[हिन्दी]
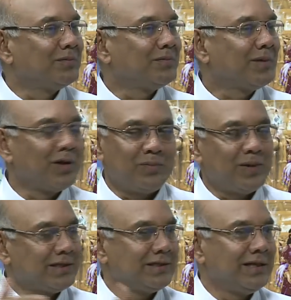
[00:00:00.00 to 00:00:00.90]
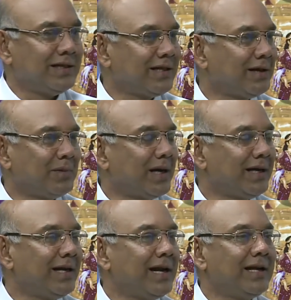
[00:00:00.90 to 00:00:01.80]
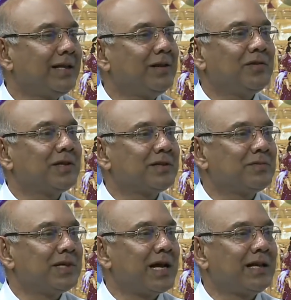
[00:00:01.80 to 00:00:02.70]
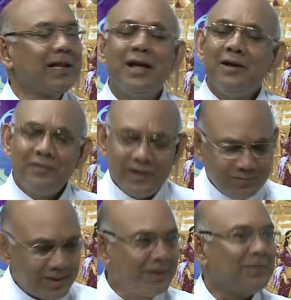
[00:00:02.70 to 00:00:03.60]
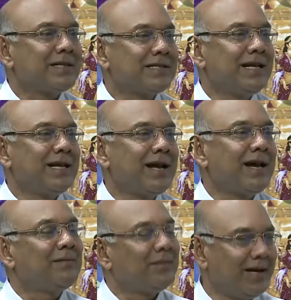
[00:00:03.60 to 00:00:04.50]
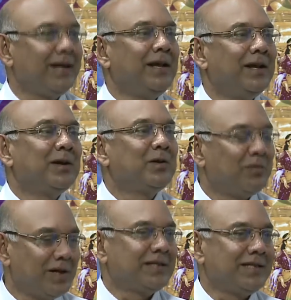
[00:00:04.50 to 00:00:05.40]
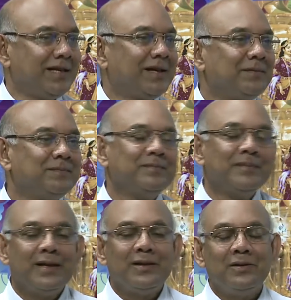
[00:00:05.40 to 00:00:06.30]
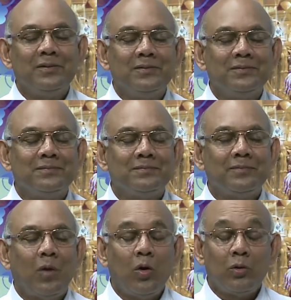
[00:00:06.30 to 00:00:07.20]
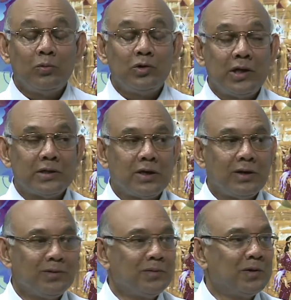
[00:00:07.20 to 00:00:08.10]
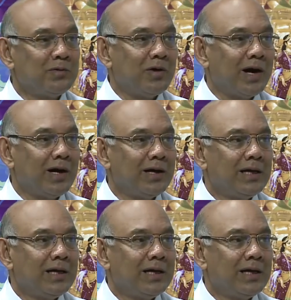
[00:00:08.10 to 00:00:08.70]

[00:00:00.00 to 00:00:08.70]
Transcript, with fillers: हम्म। कि पाँच दिन तक पार्टी रहनी थी फिर सब जाने दे फिर भले भेज देना आई एम रेडी टू फेस इट तो और मुझे ऐसा अनुभव हुआ